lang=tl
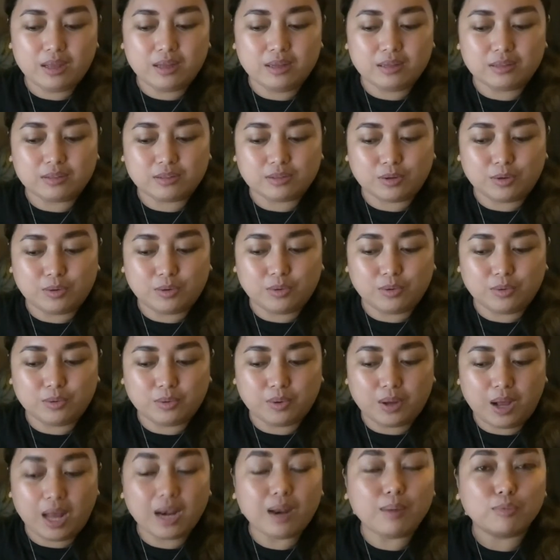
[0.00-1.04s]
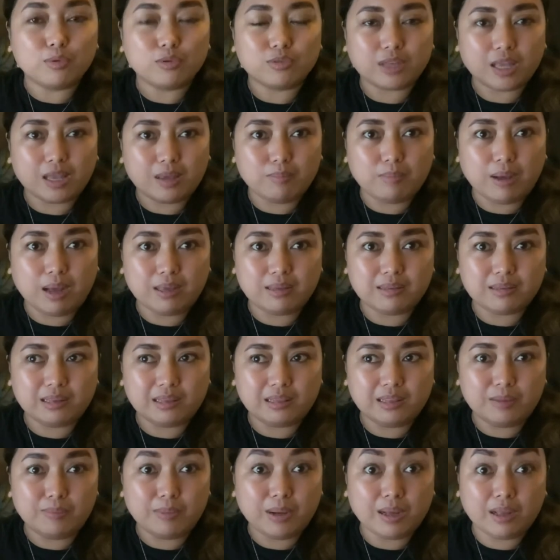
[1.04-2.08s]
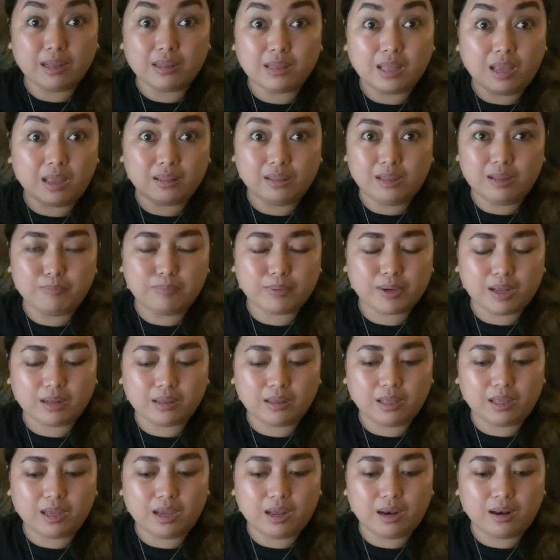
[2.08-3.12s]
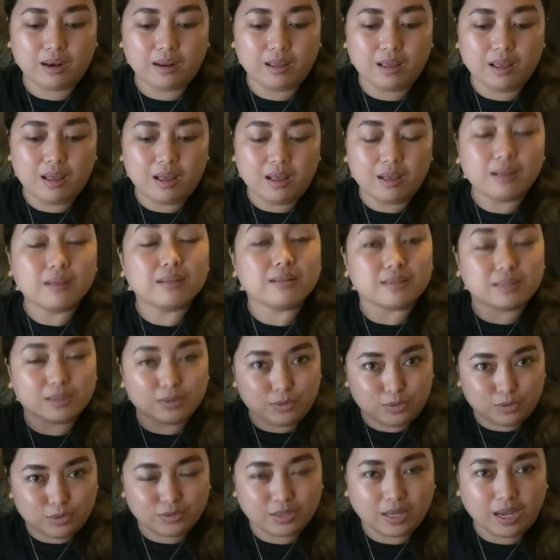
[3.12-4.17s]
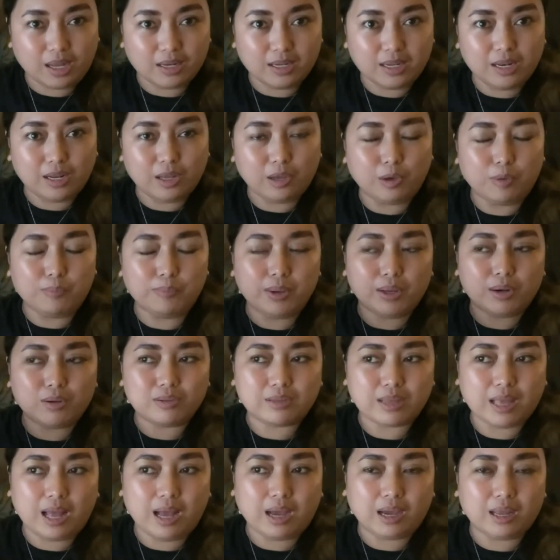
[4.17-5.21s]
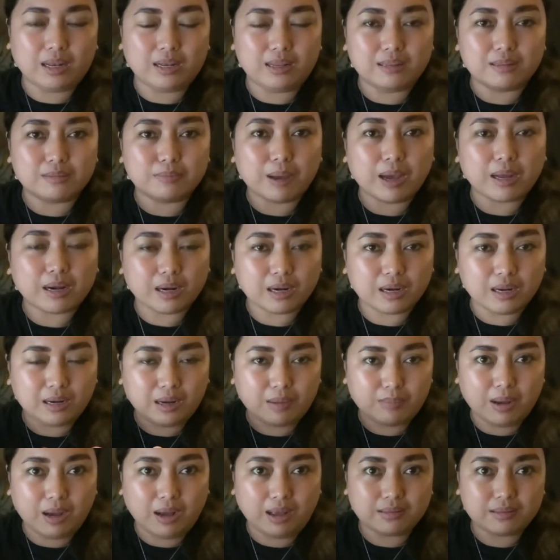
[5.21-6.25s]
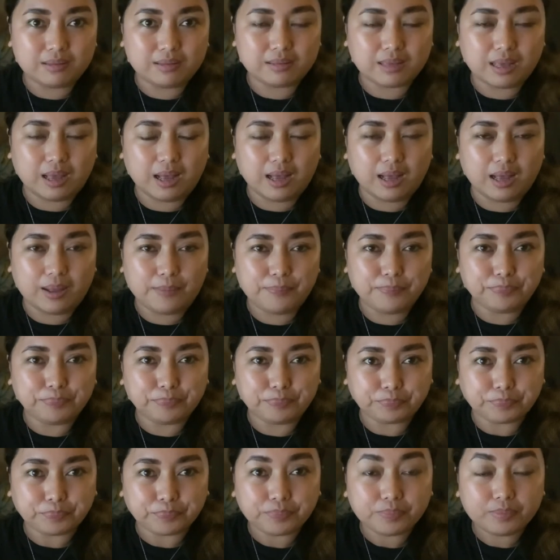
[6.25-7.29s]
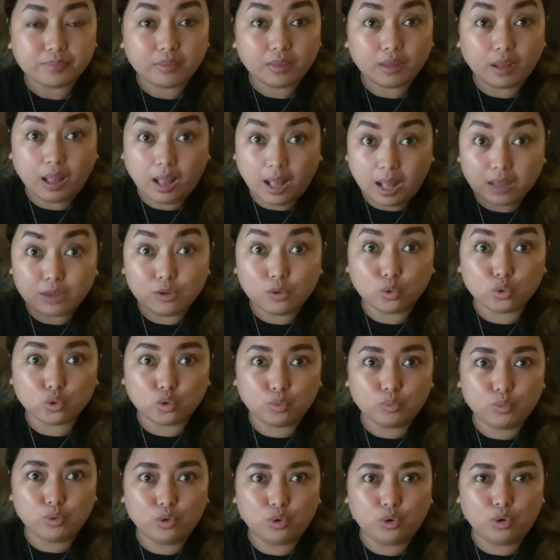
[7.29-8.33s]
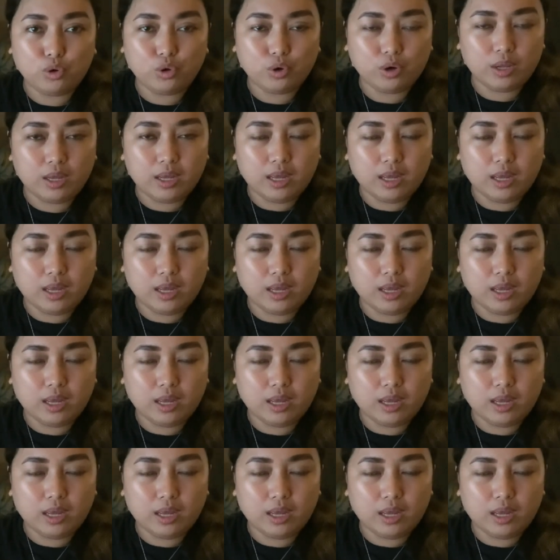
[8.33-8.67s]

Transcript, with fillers: So, alam ko sa iba is hindi maganda, hindi practical. Siguro sa kanila yon pero sa akin is para rin naman kasi sa YouTube yun.